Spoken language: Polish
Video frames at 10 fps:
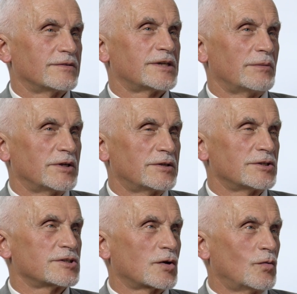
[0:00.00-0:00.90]
samych
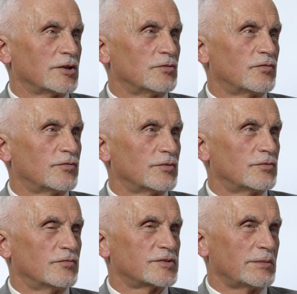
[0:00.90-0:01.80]
tych zakładów
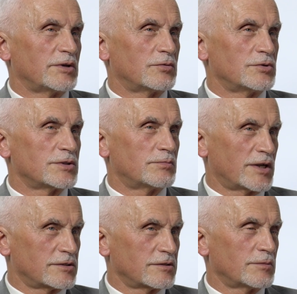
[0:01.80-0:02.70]
tu w samej Hucie
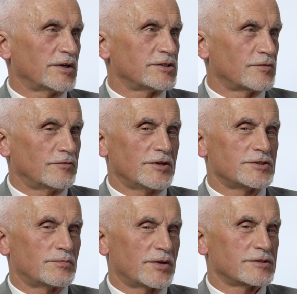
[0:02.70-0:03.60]
Pracy, to Państwo
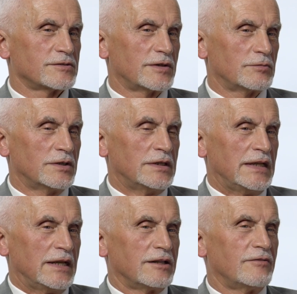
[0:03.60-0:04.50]
wiecie, pracowało
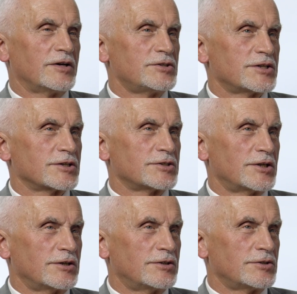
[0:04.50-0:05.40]

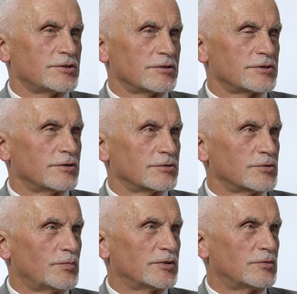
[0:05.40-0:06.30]
24 tysiące
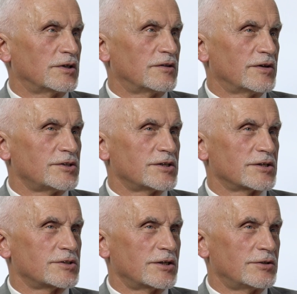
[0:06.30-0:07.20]
osób, a drugie
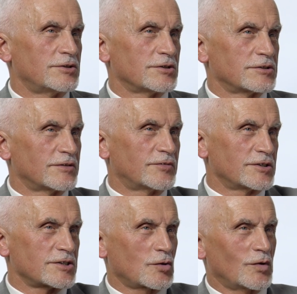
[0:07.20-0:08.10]
24 tysiące w
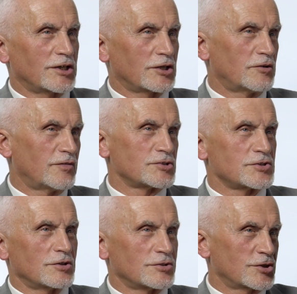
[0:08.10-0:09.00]
tych zakładach
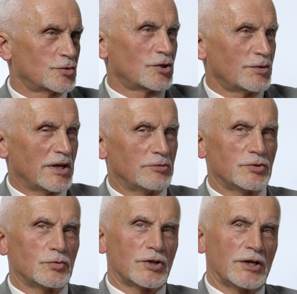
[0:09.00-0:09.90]
towarzyszących, które
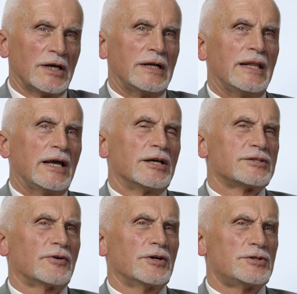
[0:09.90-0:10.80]
miały tutaj
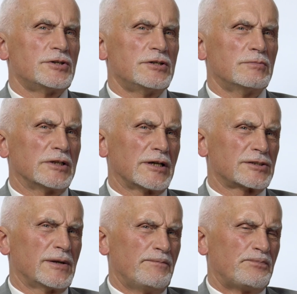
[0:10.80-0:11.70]
swoje siedziby.
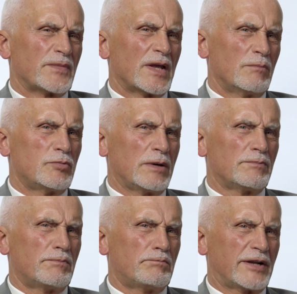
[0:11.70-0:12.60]
Także
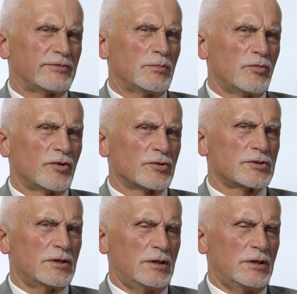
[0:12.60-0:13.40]
byłem, prawdę mówiąc,